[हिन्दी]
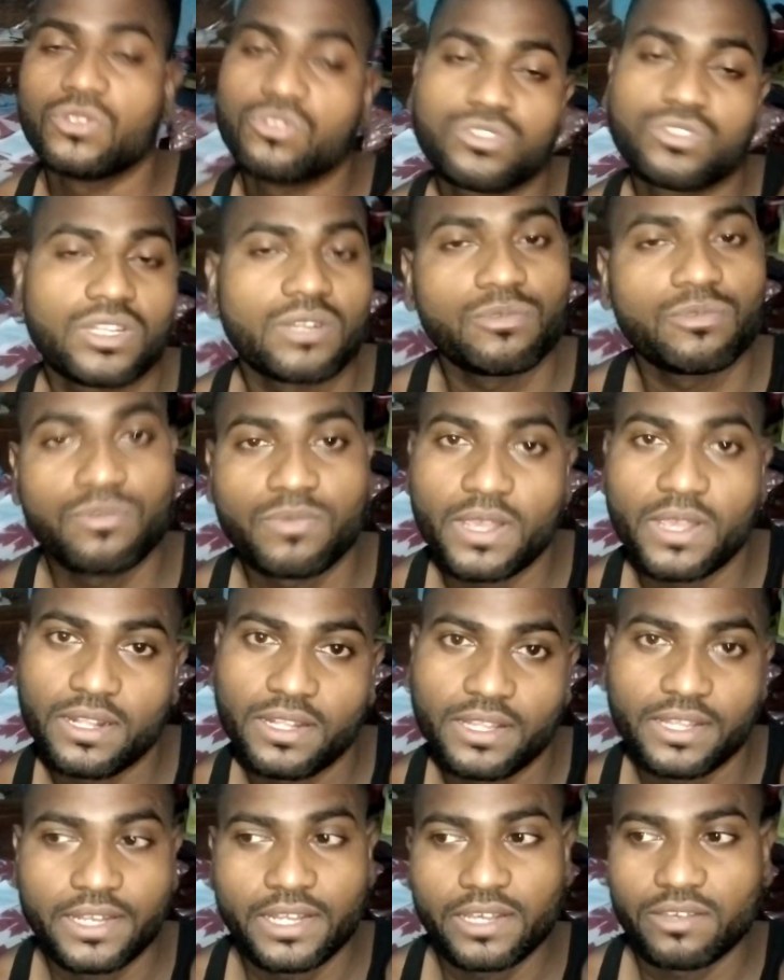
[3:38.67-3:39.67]
दूसरा
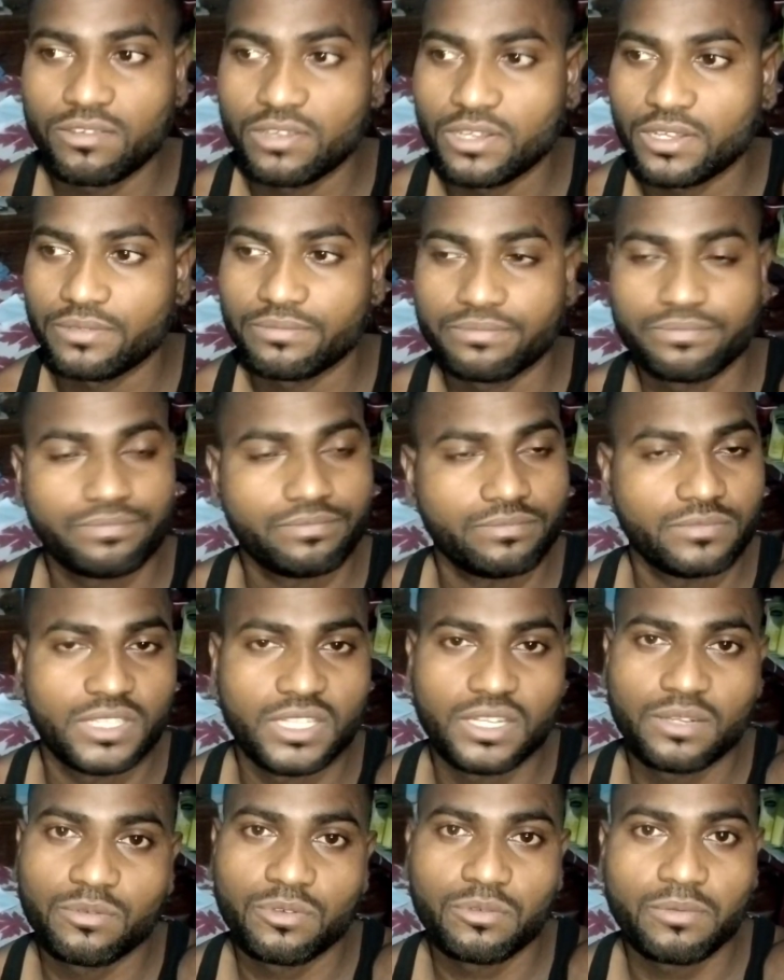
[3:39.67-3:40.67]
मोबाइल लेना होगा
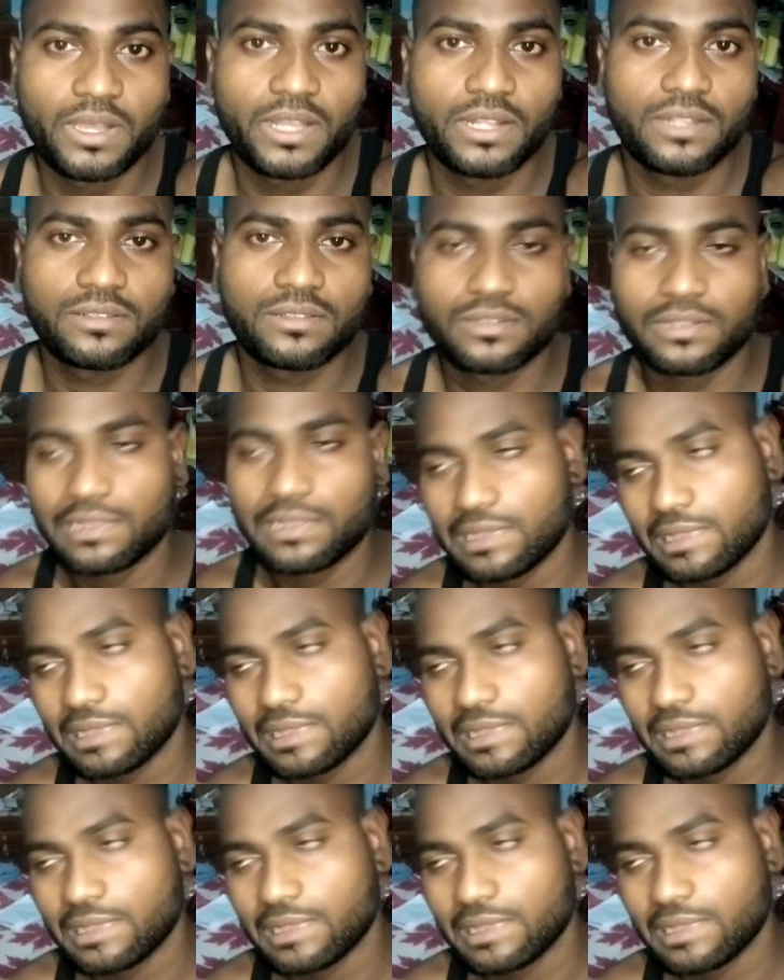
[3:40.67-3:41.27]
मेरा मोबाइल